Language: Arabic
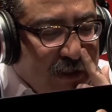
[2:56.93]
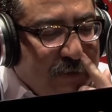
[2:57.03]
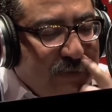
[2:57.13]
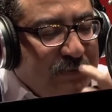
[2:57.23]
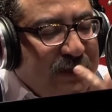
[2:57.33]

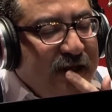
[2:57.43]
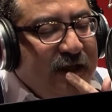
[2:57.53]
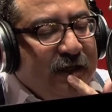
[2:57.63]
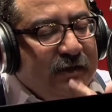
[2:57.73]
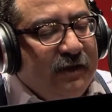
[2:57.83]
لما
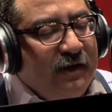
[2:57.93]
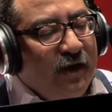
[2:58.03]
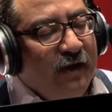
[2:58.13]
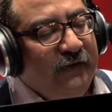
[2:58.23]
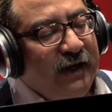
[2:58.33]
بتيجي
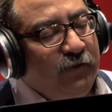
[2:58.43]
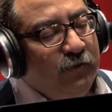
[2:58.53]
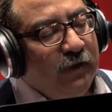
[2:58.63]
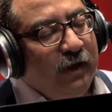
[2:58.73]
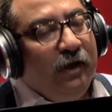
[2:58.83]
ذكرى
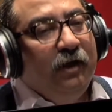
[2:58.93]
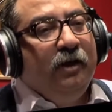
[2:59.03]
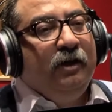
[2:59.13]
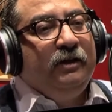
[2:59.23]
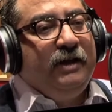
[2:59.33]
وفاته
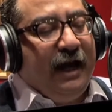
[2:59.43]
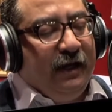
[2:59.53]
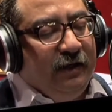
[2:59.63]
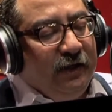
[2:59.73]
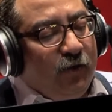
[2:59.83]

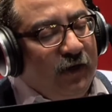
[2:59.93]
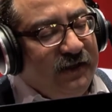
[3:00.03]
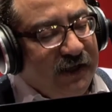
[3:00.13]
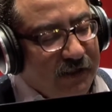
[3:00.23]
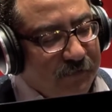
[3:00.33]
يعني
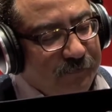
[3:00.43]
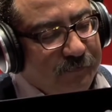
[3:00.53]
كل سنه